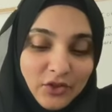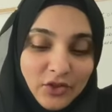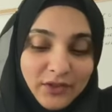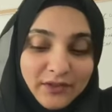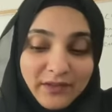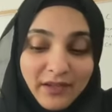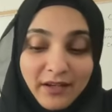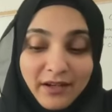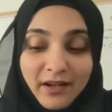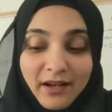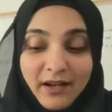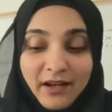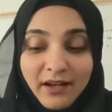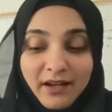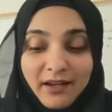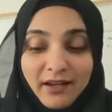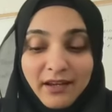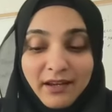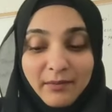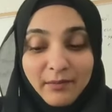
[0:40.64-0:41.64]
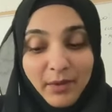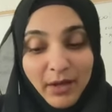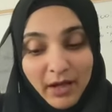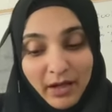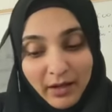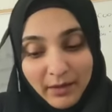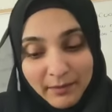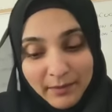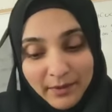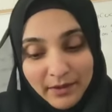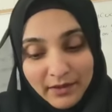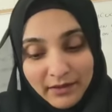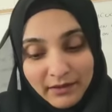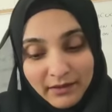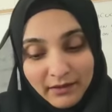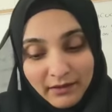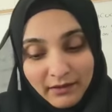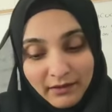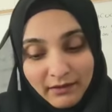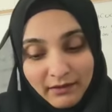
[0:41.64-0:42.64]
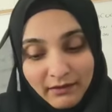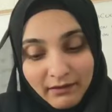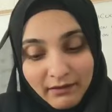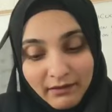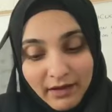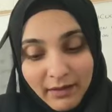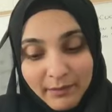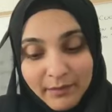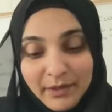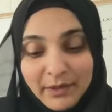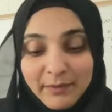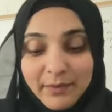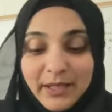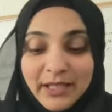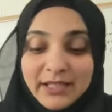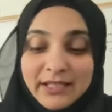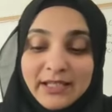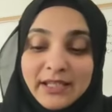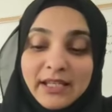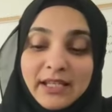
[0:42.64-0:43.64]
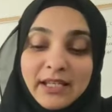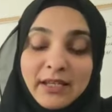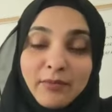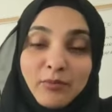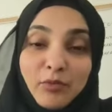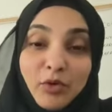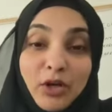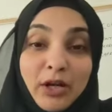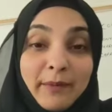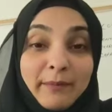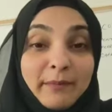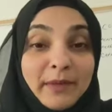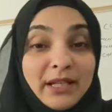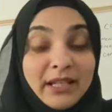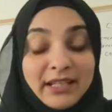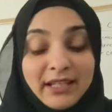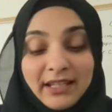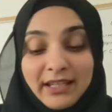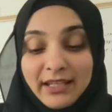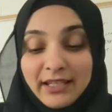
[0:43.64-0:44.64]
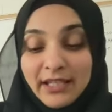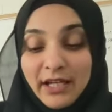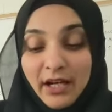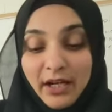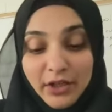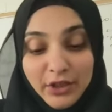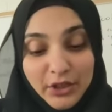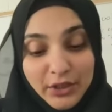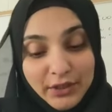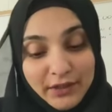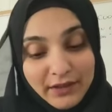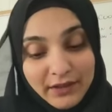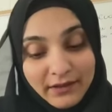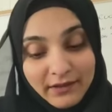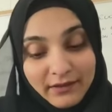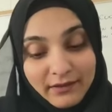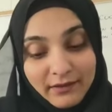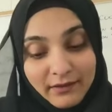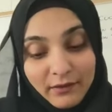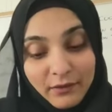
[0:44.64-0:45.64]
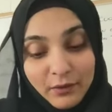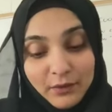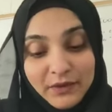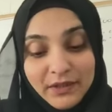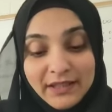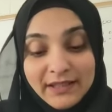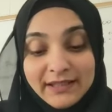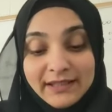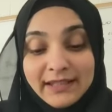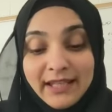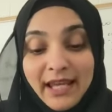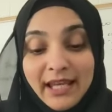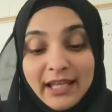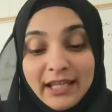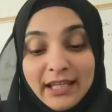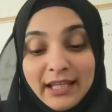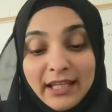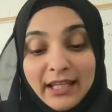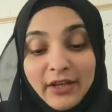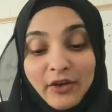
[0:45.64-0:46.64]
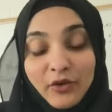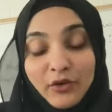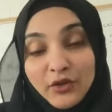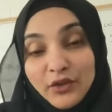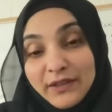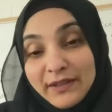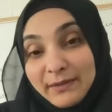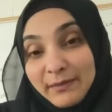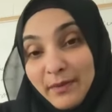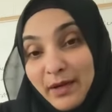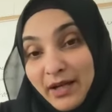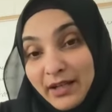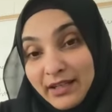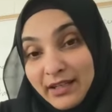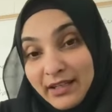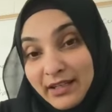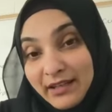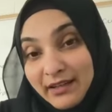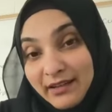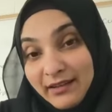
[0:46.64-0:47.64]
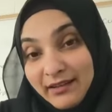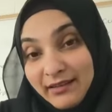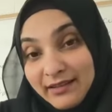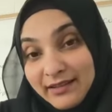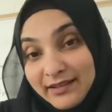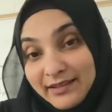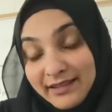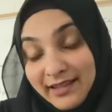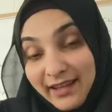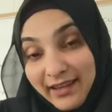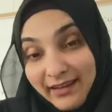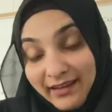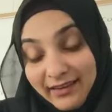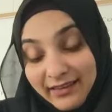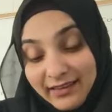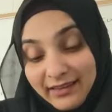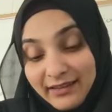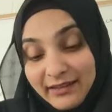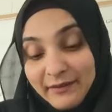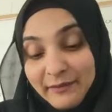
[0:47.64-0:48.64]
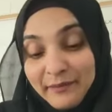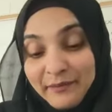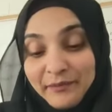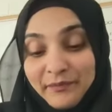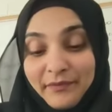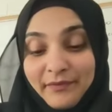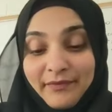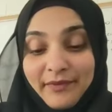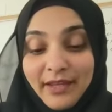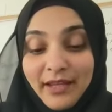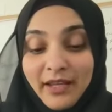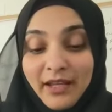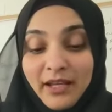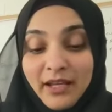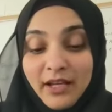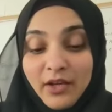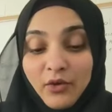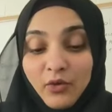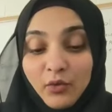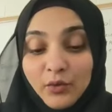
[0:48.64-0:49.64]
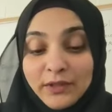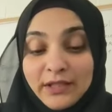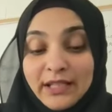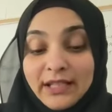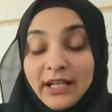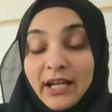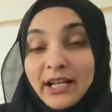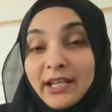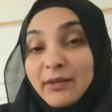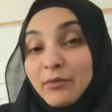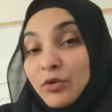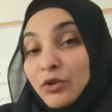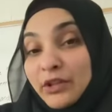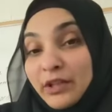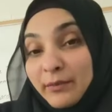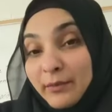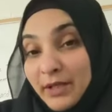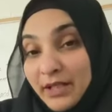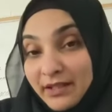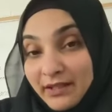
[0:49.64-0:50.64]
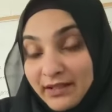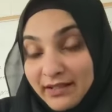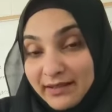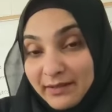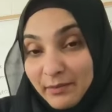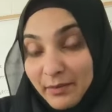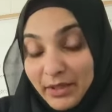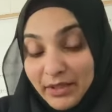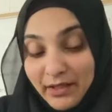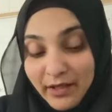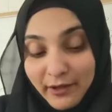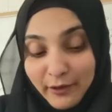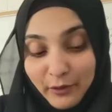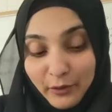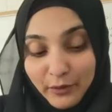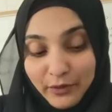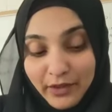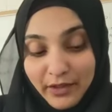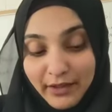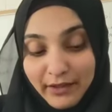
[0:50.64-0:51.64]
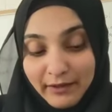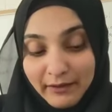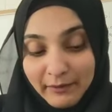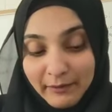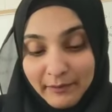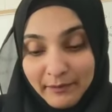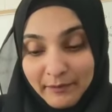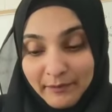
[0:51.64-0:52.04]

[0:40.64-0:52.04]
जिस तरह एक बाप अपनी बेटी की मुकम्मल निगहदाश्त उसकी जहनी और जिस्मानी सेहत उसकी तालीम और तरबियत का ज़िम्मेदार होता है